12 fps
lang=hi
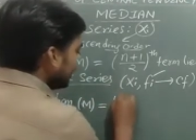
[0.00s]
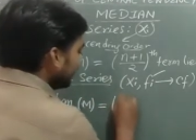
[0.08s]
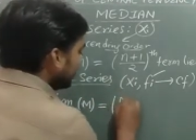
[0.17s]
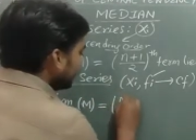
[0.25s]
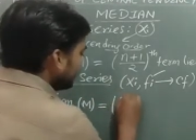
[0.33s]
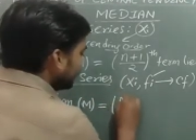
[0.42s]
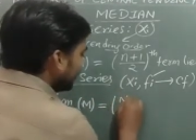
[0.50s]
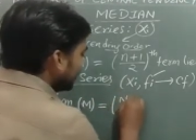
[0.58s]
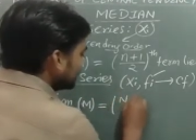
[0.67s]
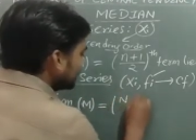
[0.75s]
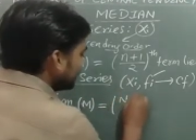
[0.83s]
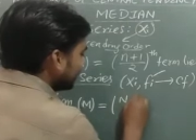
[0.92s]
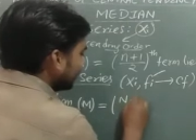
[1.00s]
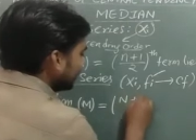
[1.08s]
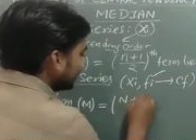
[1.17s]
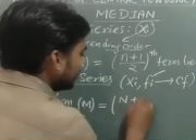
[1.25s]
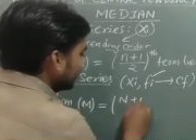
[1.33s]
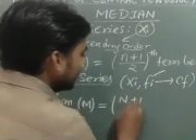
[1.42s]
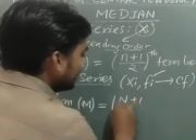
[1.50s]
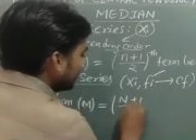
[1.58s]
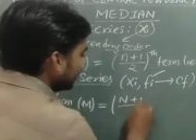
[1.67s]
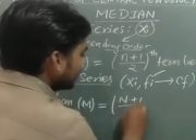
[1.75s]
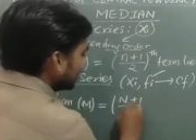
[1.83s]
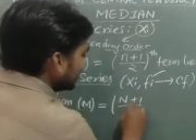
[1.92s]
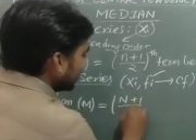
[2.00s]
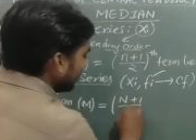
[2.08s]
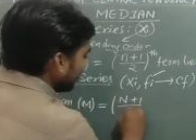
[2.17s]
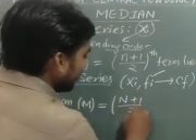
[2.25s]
एन प्लस वन अपॉन टू एच ग्राम